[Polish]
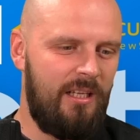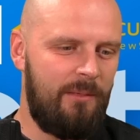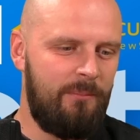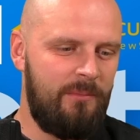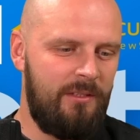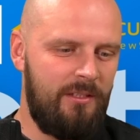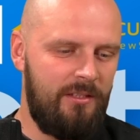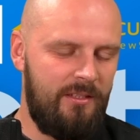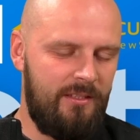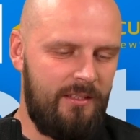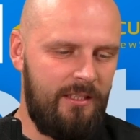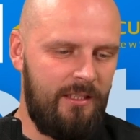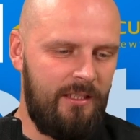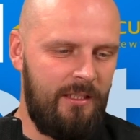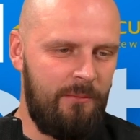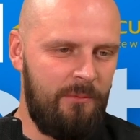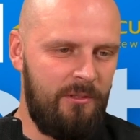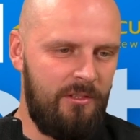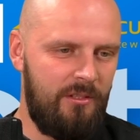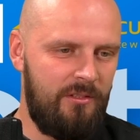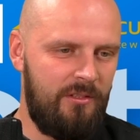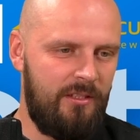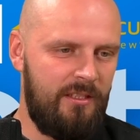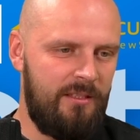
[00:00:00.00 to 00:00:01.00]
też stajemy
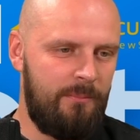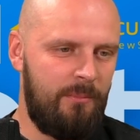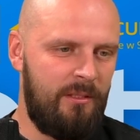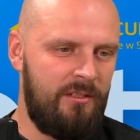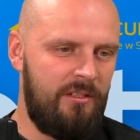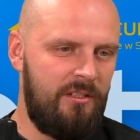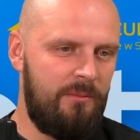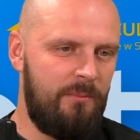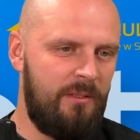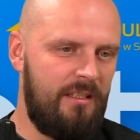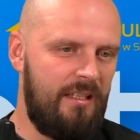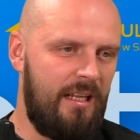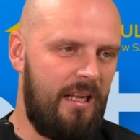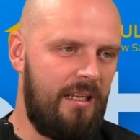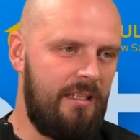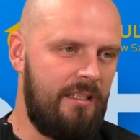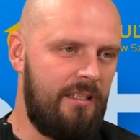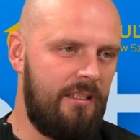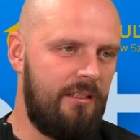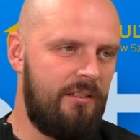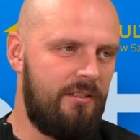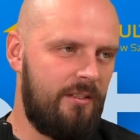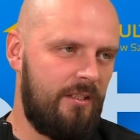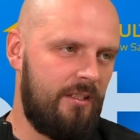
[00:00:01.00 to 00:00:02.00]
się coraz bardziej
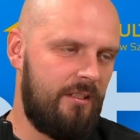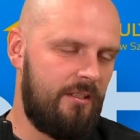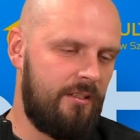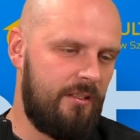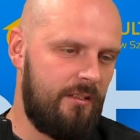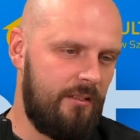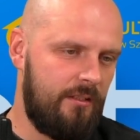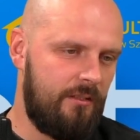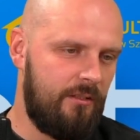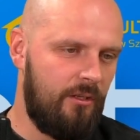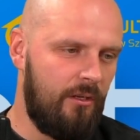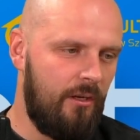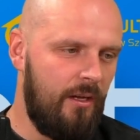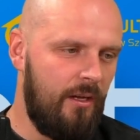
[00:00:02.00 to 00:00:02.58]
medialni i coraz to